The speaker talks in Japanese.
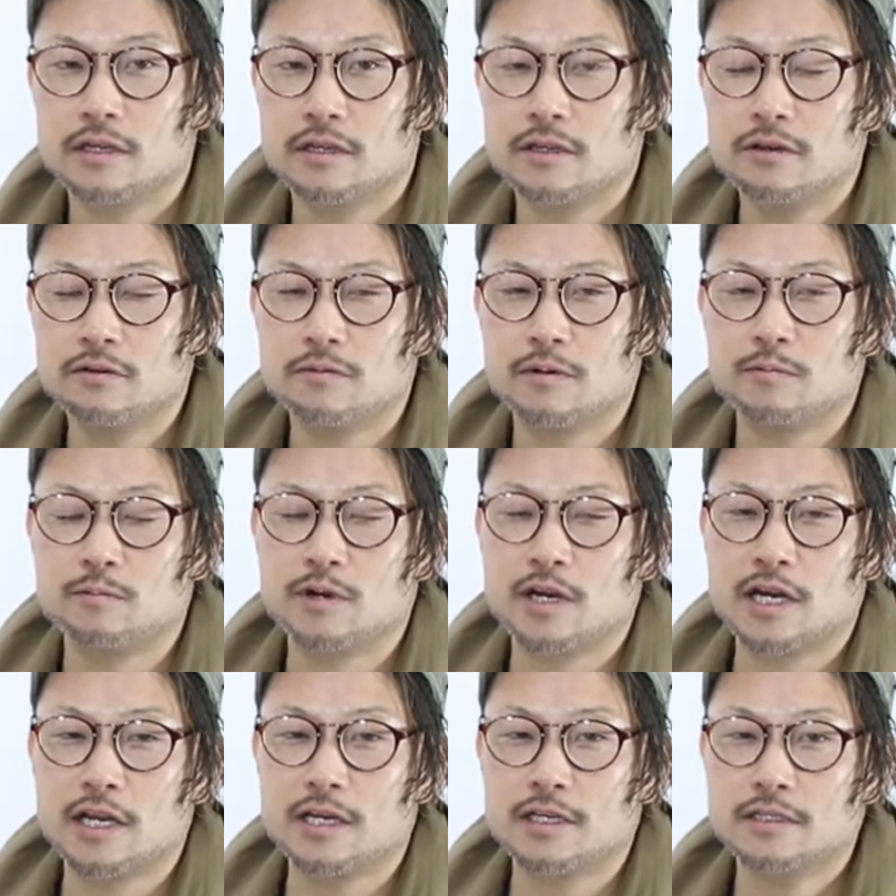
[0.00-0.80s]
要は
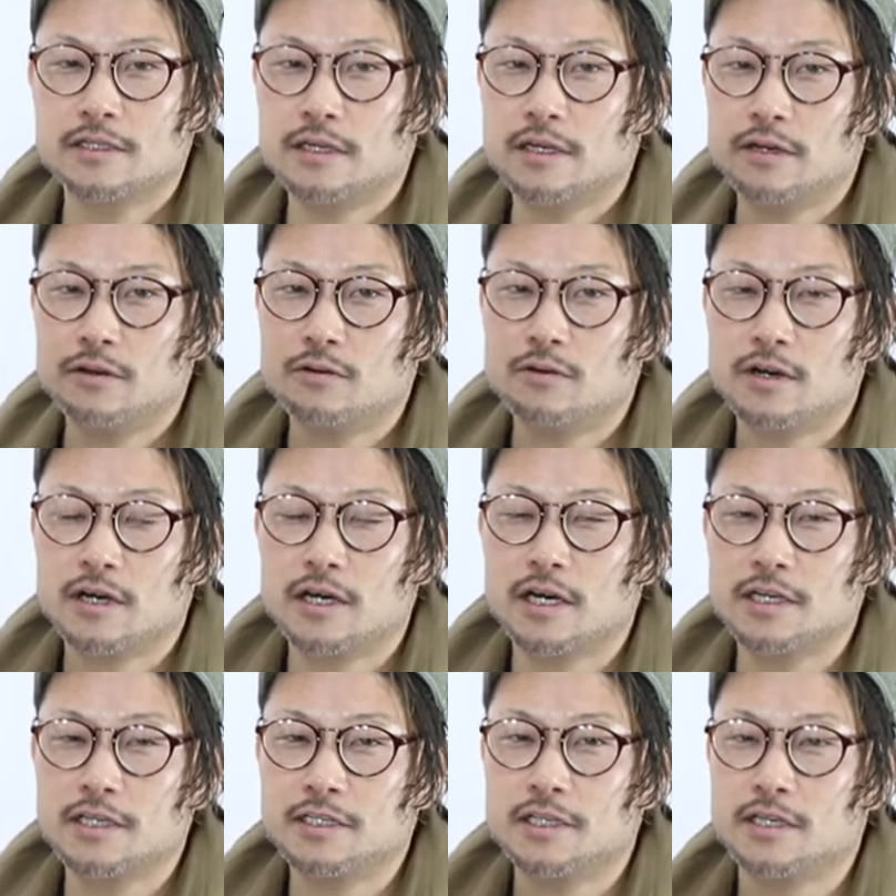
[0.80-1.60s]
もうカラー剤を剥
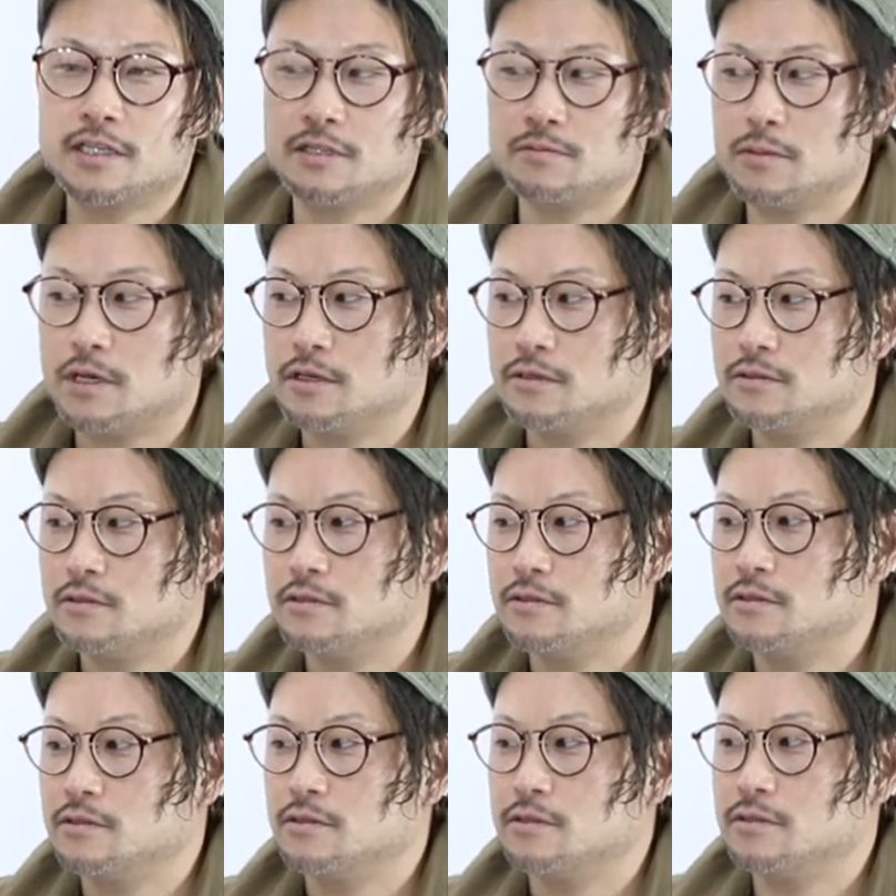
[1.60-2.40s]
がしてしま
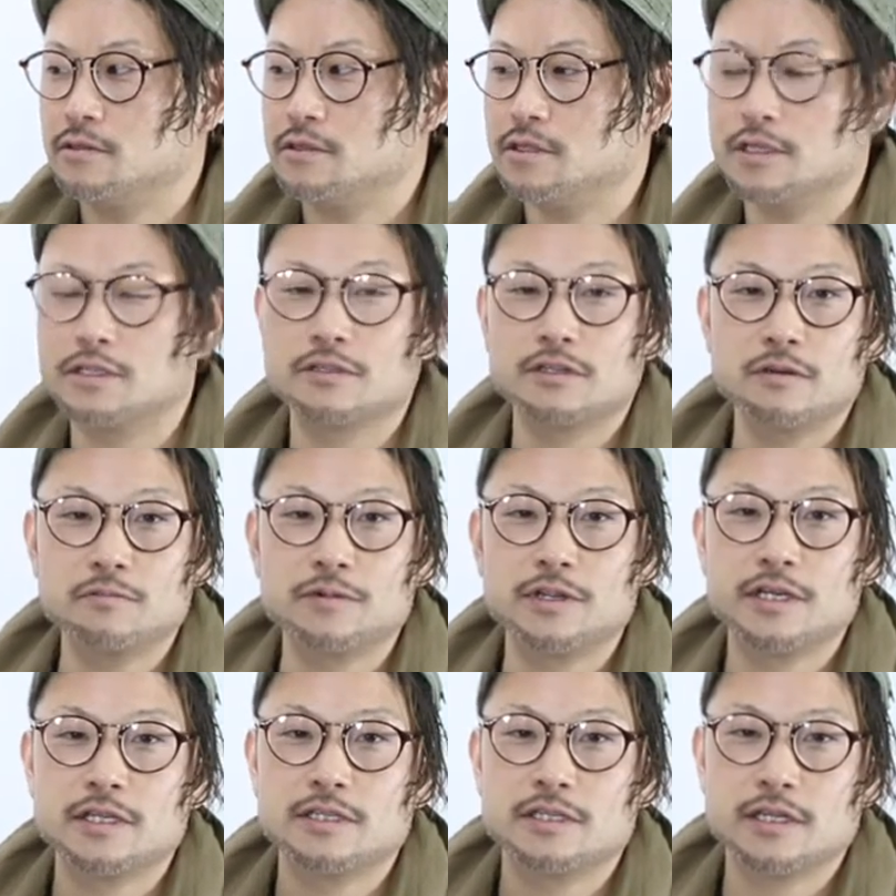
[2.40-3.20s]
うんですよね、
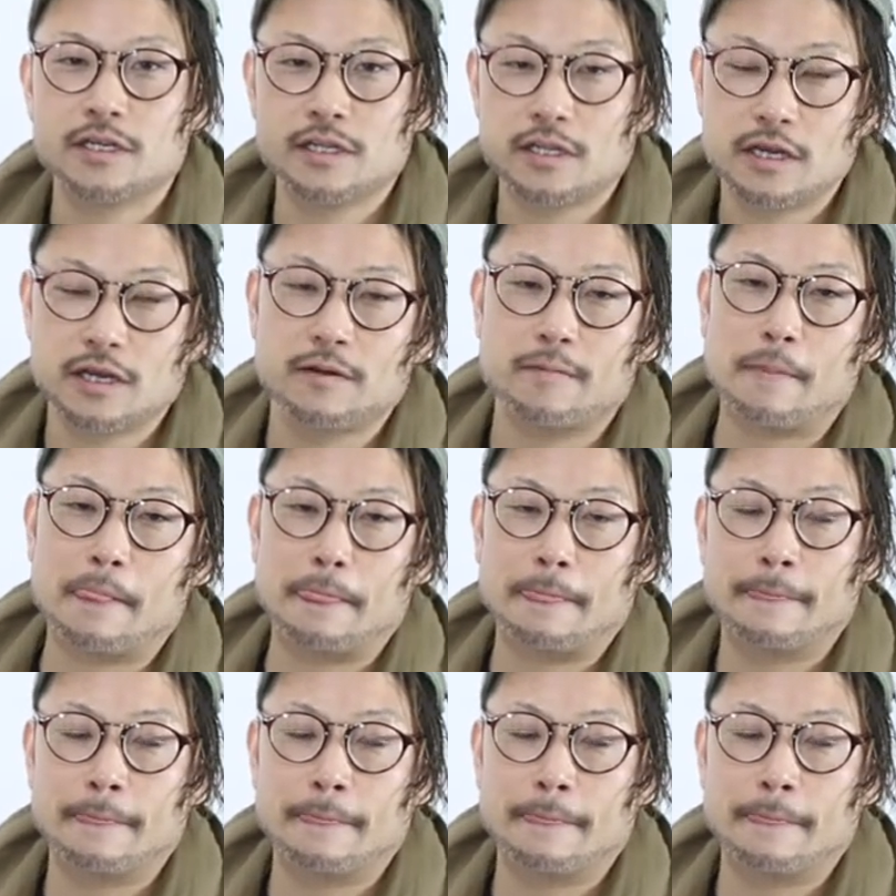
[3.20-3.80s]
ブリーチ剤で。